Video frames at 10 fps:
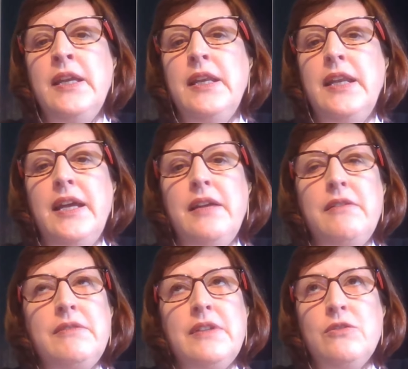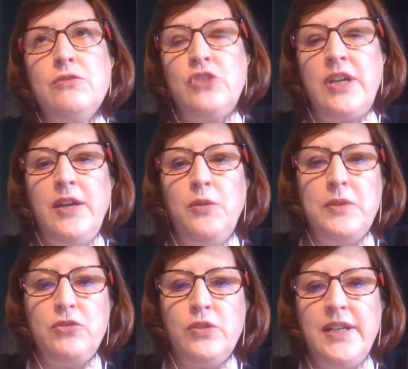né? Então já é
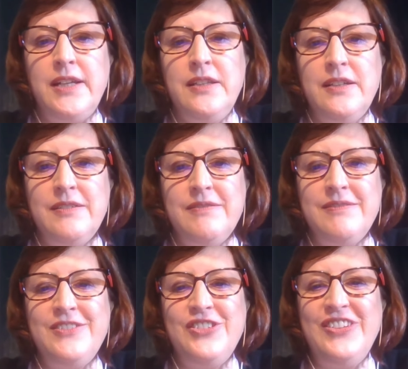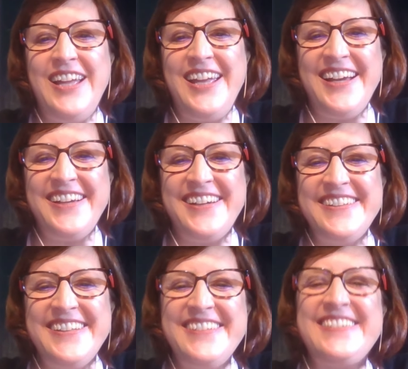uma jornada de
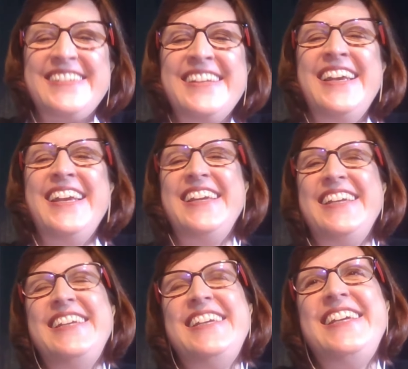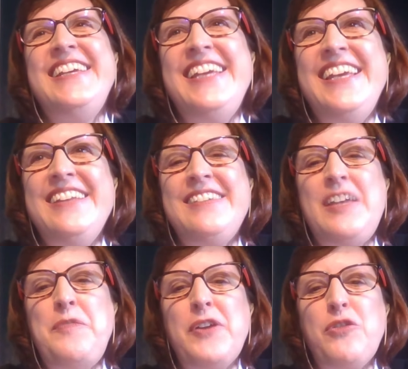décadas e
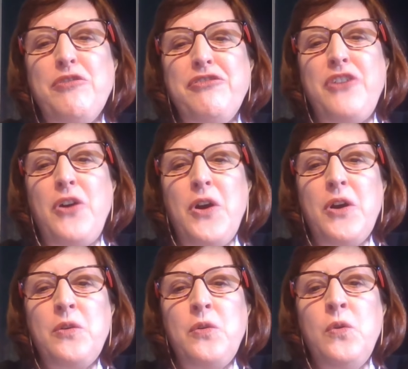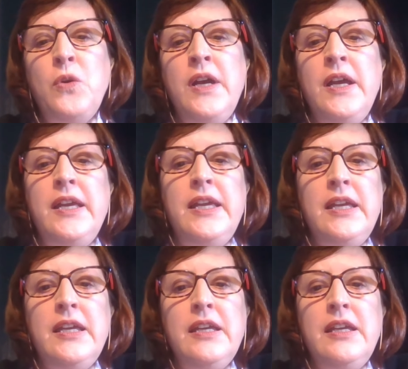sempre com foco
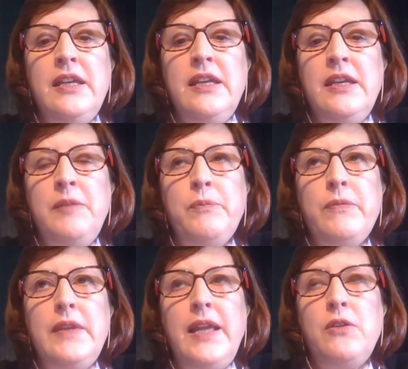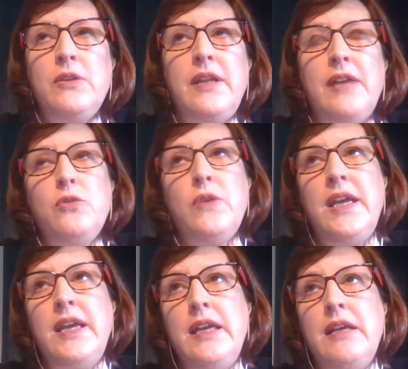em, né, eu
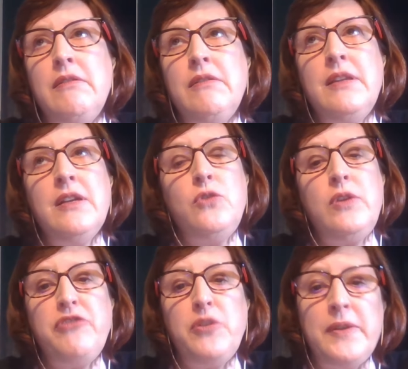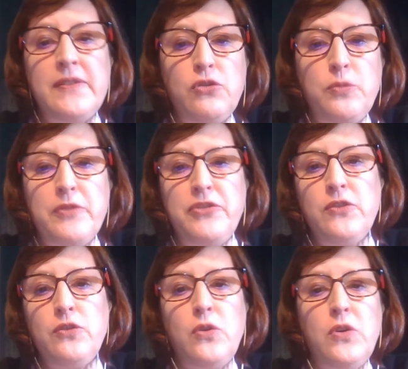atuei tanto em formação de
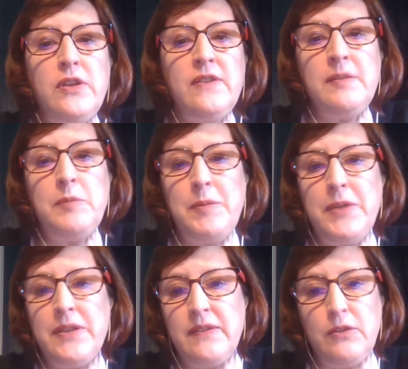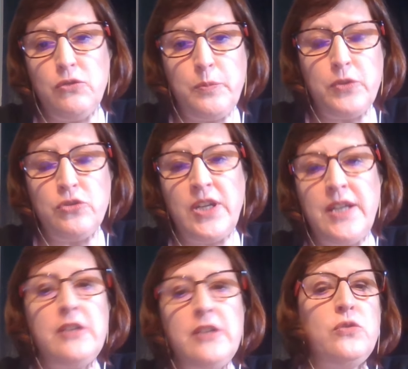professores, implementação de
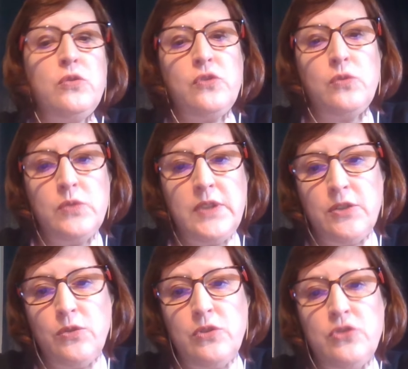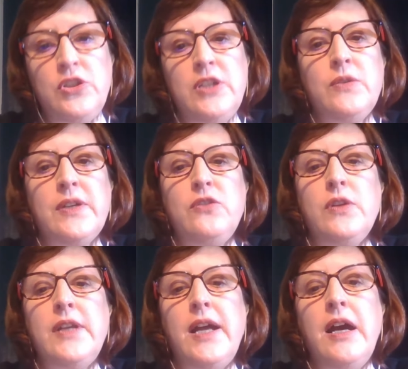projetos com tecnologia
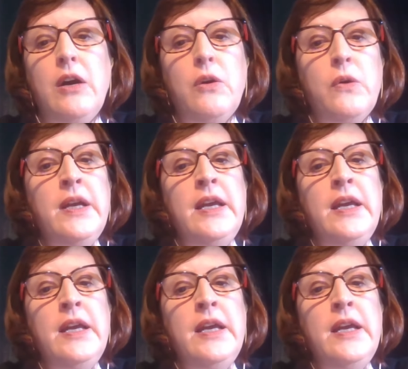educacional,